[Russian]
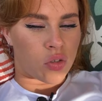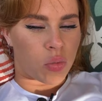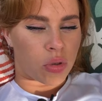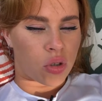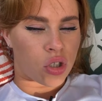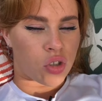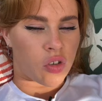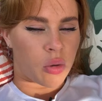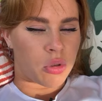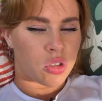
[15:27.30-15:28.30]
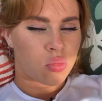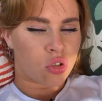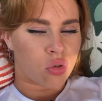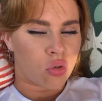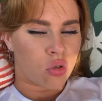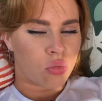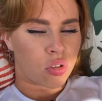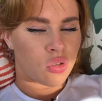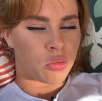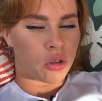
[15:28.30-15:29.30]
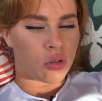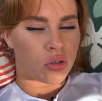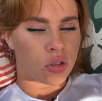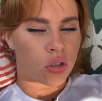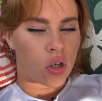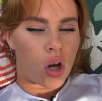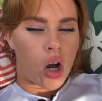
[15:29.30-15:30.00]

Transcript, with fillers: Может, вы пойдете швабры из мужской комнаты уберете?